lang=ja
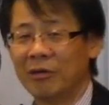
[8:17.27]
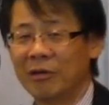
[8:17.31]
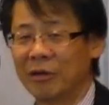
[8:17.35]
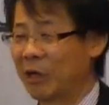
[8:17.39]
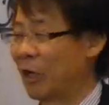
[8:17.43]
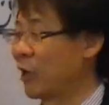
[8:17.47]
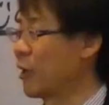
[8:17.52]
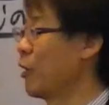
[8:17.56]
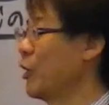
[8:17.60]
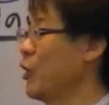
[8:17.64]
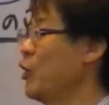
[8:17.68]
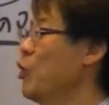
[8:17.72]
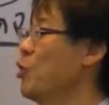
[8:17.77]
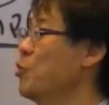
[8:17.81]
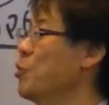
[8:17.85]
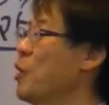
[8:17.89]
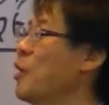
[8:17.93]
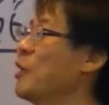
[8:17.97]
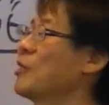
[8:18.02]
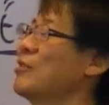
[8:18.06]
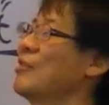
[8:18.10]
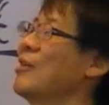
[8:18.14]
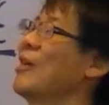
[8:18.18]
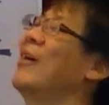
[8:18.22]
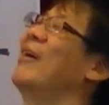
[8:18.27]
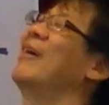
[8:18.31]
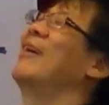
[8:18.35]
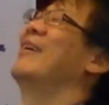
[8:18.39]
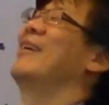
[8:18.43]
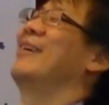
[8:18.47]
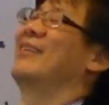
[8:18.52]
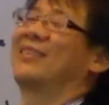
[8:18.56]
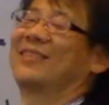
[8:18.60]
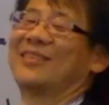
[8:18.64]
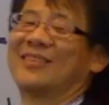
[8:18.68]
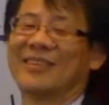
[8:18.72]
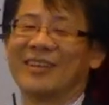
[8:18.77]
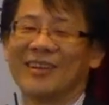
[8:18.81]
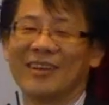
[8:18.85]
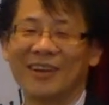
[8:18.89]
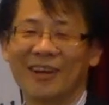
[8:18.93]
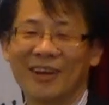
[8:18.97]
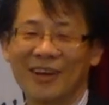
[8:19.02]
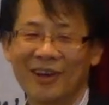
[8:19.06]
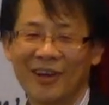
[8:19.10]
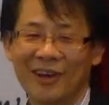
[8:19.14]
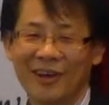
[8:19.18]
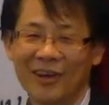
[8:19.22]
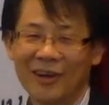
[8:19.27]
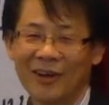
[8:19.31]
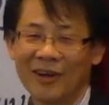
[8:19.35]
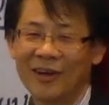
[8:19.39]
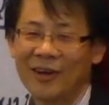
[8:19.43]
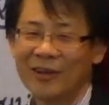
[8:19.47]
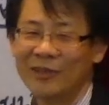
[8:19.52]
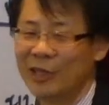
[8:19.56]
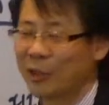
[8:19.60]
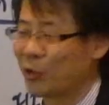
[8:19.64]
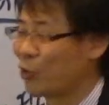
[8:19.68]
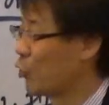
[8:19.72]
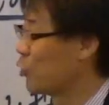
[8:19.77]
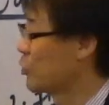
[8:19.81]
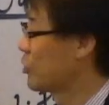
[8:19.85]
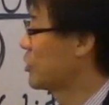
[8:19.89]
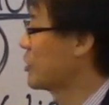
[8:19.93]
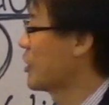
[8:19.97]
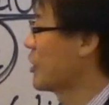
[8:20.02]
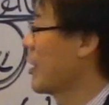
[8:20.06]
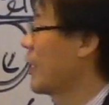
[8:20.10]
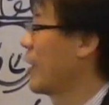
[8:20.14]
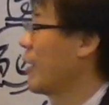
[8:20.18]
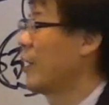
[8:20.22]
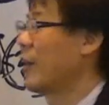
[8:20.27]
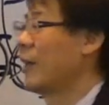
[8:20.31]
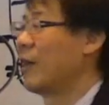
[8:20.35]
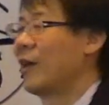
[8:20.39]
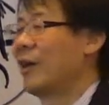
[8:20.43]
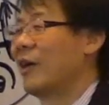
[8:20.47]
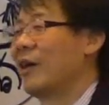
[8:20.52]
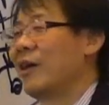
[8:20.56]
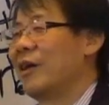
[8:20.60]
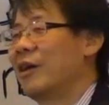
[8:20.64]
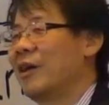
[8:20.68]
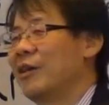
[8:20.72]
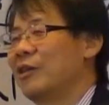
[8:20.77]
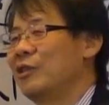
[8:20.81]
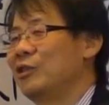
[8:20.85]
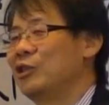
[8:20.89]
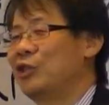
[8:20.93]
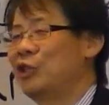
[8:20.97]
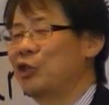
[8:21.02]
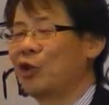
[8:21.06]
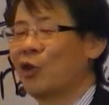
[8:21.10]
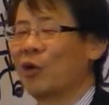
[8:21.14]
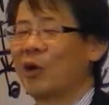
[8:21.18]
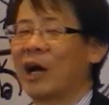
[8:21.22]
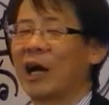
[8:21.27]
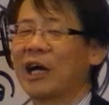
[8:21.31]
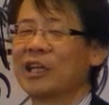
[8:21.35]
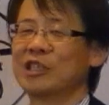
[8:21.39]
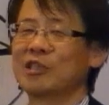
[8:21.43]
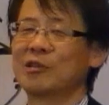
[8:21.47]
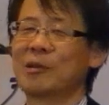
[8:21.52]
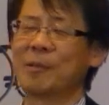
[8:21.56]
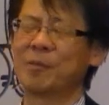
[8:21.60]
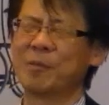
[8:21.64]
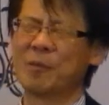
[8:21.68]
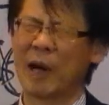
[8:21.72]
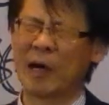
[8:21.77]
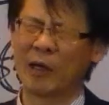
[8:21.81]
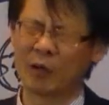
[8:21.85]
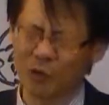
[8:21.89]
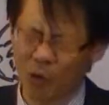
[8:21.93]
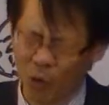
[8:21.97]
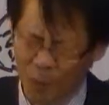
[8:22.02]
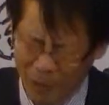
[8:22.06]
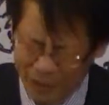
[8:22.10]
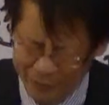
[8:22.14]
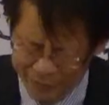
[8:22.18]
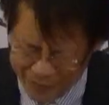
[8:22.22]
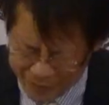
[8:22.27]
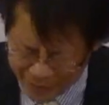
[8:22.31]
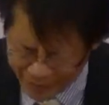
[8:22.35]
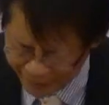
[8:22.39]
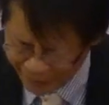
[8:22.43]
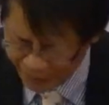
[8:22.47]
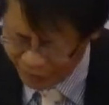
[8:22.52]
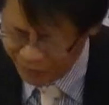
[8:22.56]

て彼は理由も言わずに「へえ」で教室で授業が柱回るのを待ってた